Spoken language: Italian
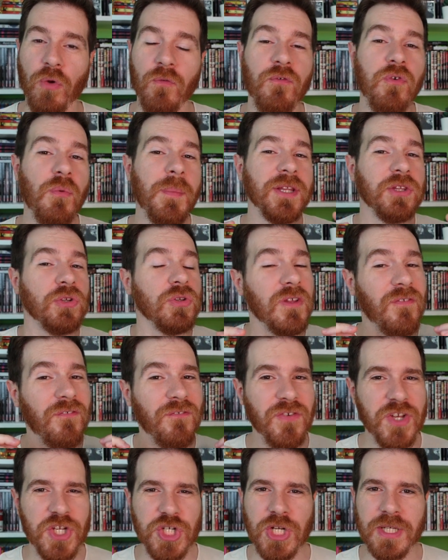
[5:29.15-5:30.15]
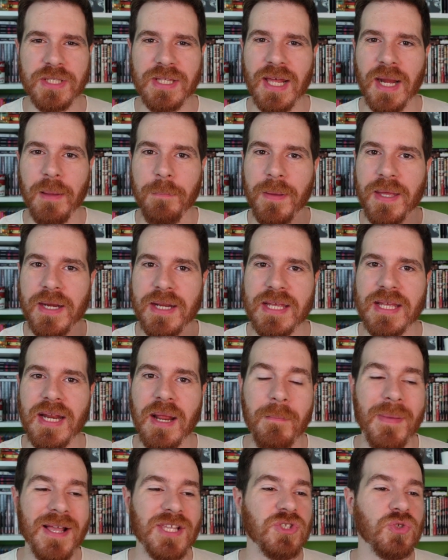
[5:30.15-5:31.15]
un fumetto difficile da
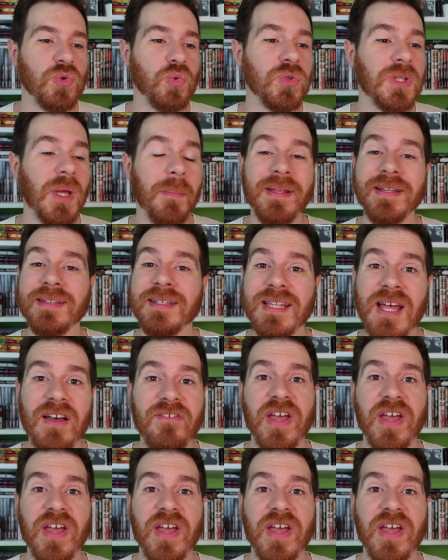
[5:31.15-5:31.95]
reperire ma assolutamente da